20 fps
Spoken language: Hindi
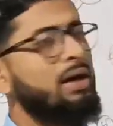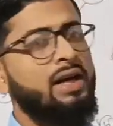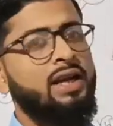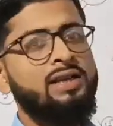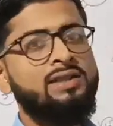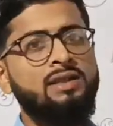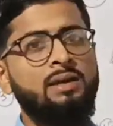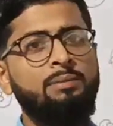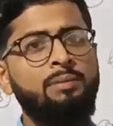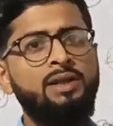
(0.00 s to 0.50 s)
टाइम अगर
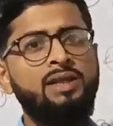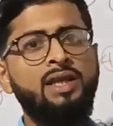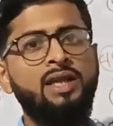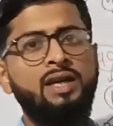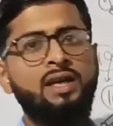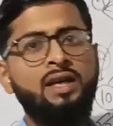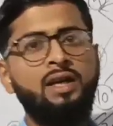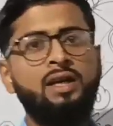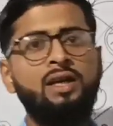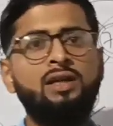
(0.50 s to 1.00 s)
एग्जाम में
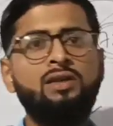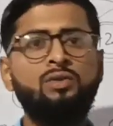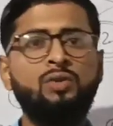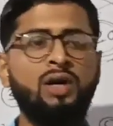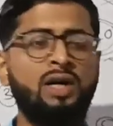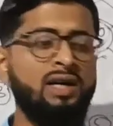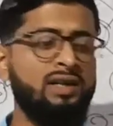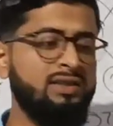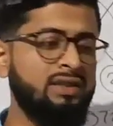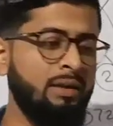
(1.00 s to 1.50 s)
देख रहे हैं ना
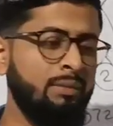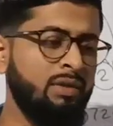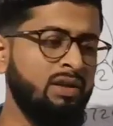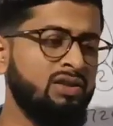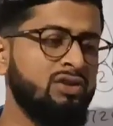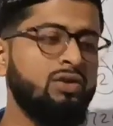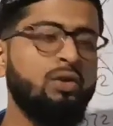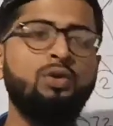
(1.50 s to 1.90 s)
तो अगर सामने